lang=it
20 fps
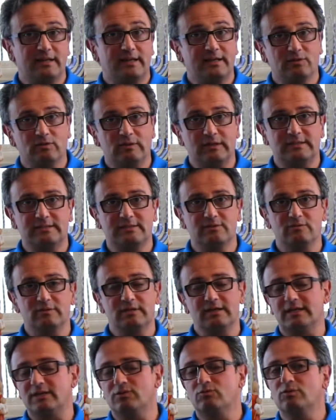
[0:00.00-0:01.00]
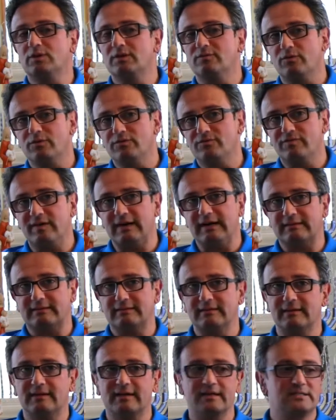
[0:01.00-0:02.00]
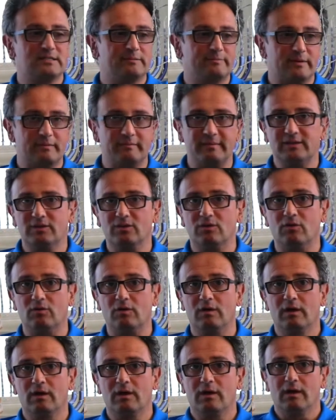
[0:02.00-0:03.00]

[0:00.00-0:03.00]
le donazioni che tutti voi fate, che ci permettono